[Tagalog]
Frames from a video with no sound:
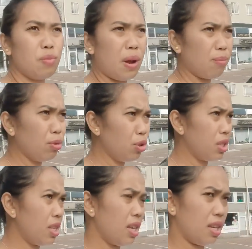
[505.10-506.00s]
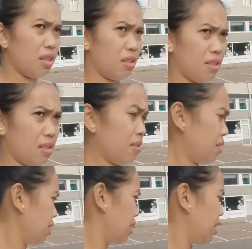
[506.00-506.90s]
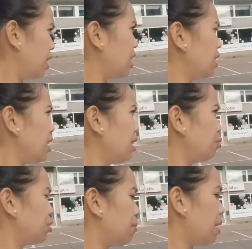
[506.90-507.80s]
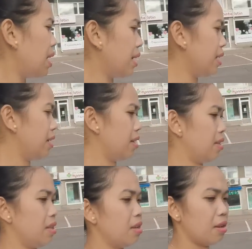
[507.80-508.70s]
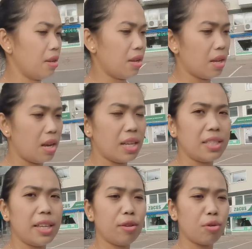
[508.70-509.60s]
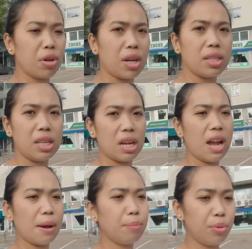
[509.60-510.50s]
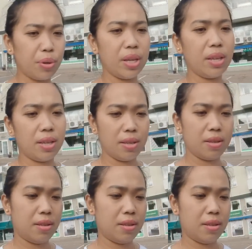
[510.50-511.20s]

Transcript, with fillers: soon maabot na si Easy ni mo sa balay. Alas 5 na kasi ng hapon eh.